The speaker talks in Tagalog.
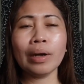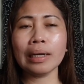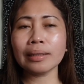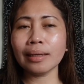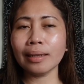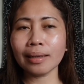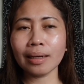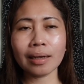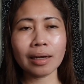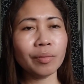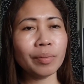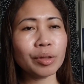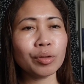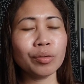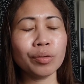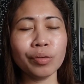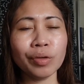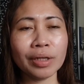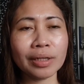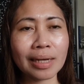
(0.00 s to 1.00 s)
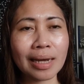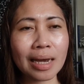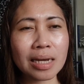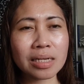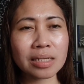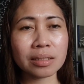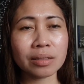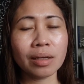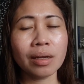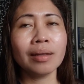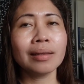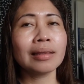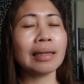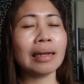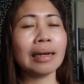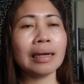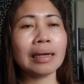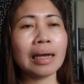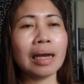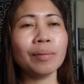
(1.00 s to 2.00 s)
Kung wala talaga kayo matuluyan guys,
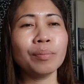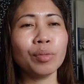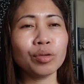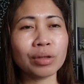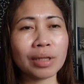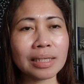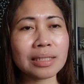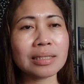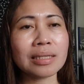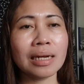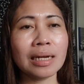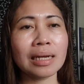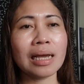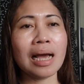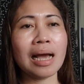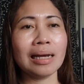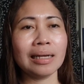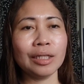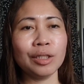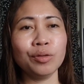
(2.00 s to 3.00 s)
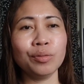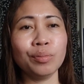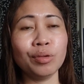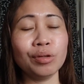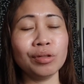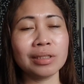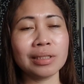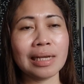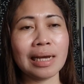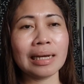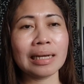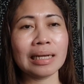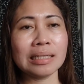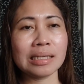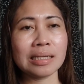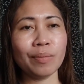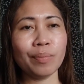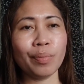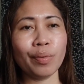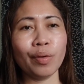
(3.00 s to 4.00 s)
talagang butas talaga ang inyong bulsa
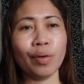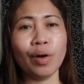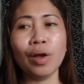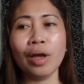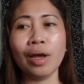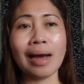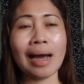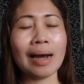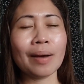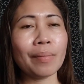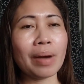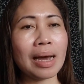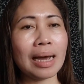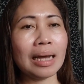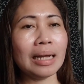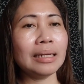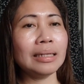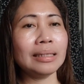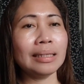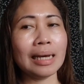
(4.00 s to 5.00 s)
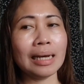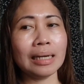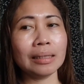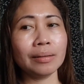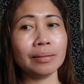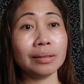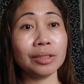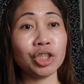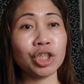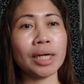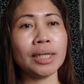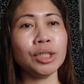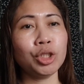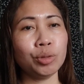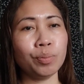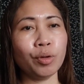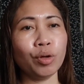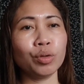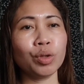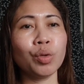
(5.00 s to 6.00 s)
kasi po ang mahal ng
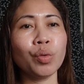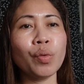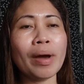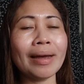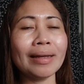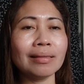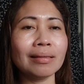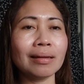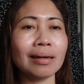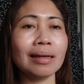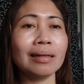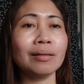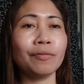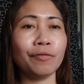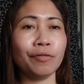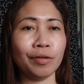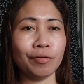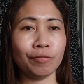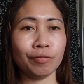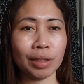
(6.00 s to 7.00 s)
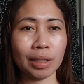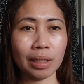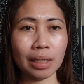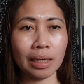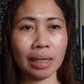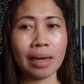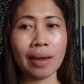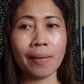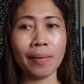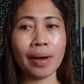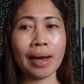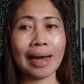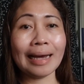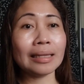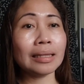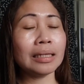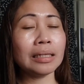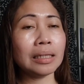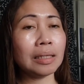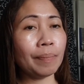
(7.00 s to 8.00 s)
charge po, 250
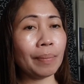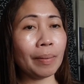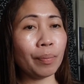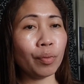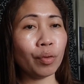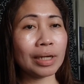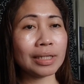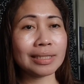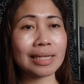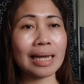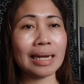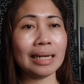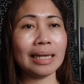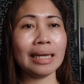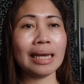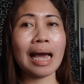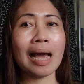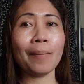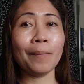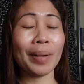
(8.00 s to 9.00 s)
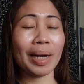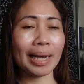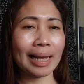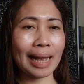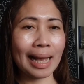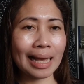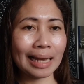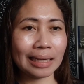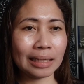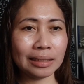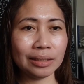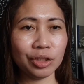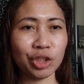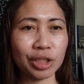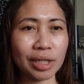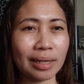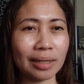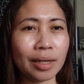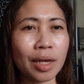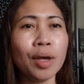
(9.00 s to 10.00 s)
at hindi pa po kasali ang pagkain
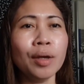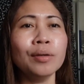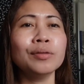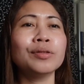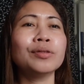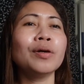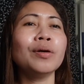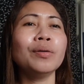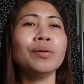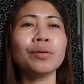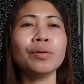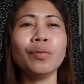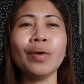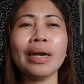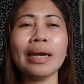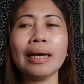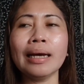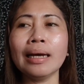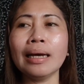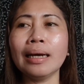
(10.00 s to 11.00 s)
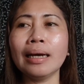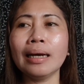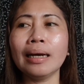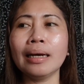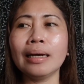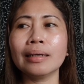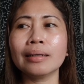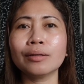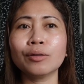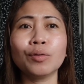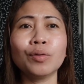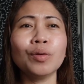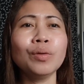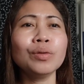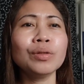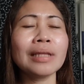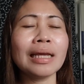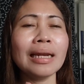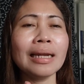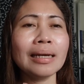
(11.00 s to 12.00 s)
dyan. So kung wala, uh,
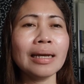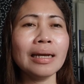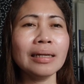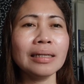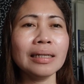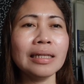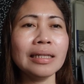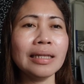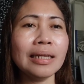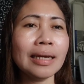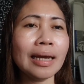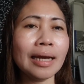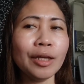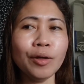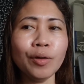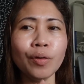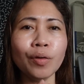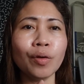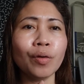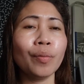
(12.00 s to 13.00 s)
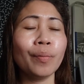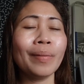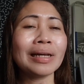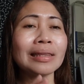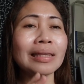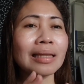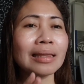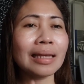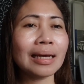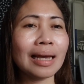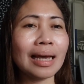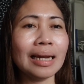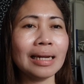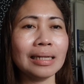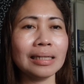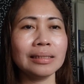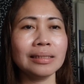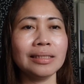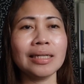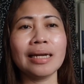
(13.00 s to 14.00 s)
kung talagang hindi kayo
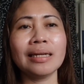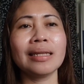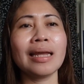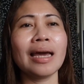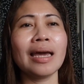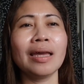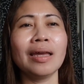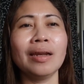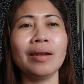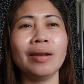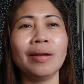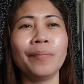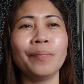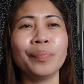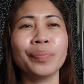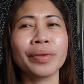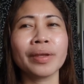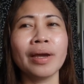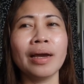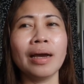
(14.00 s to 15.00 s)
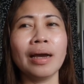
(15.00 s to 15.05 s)
magtatagal dyan dahil